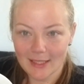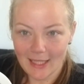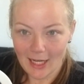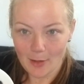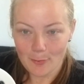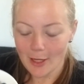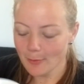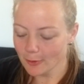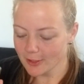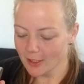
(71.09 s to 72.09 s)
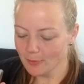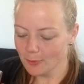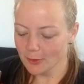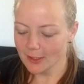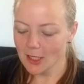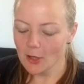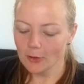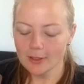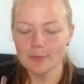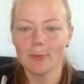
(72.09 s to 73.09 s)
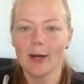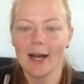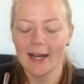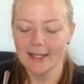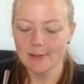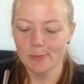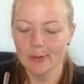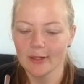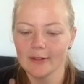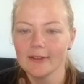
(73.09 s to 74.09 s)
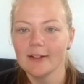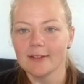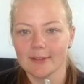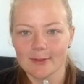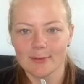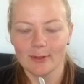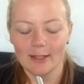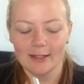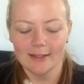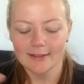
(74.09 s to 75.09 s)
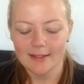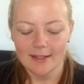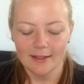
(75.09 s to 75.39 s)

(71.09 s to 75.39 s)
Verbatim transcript: Karamellproteinpudding und ein paar Heidelbeeren, das war's.